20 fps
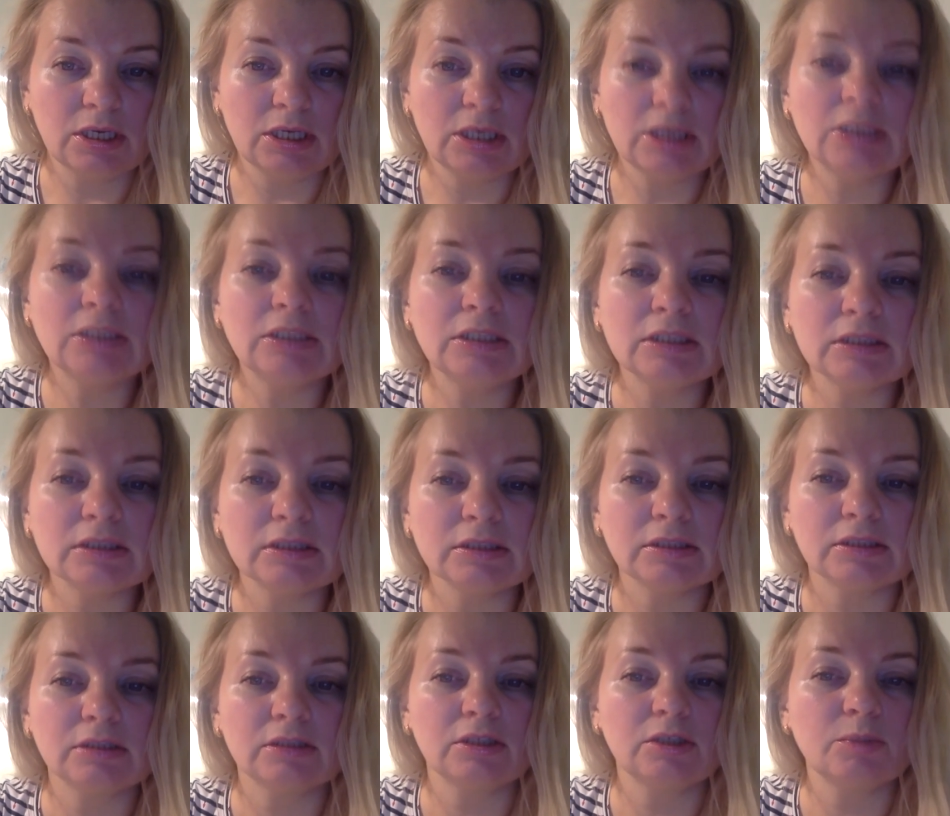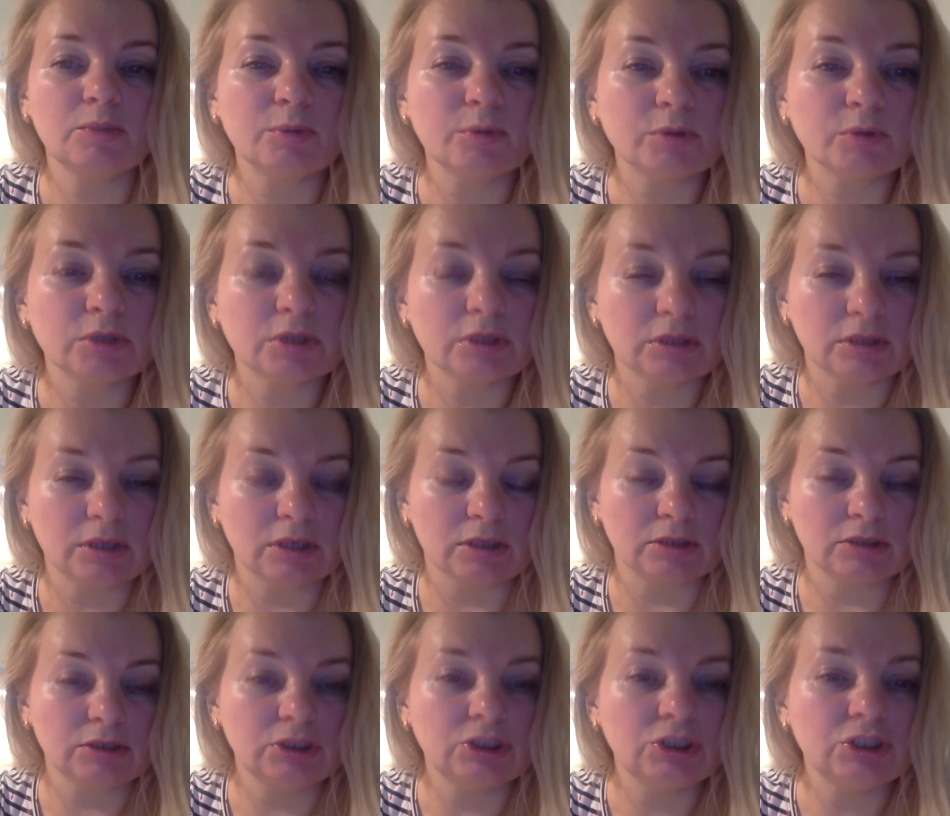И делалось это не просто
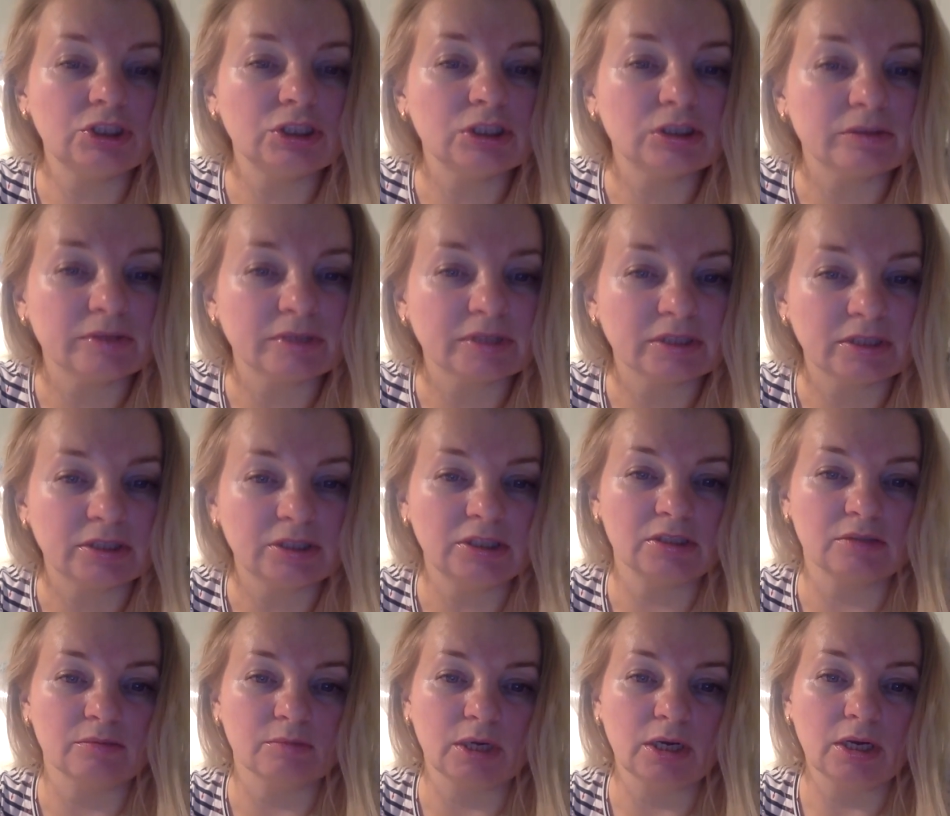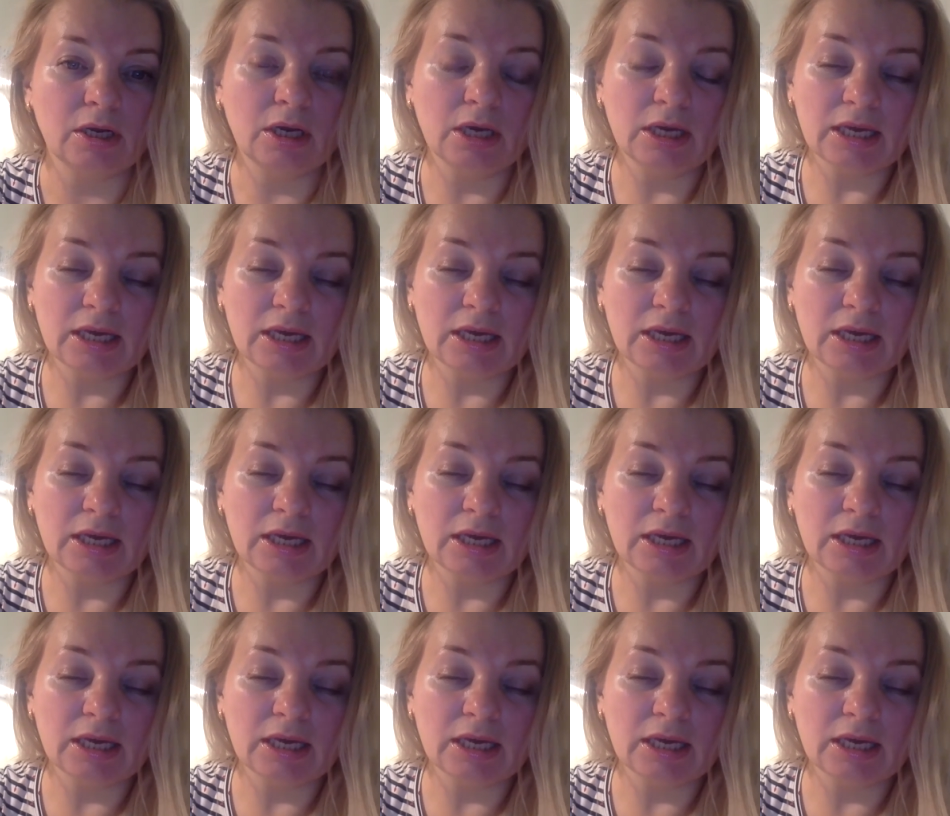так, не из чистого садизма.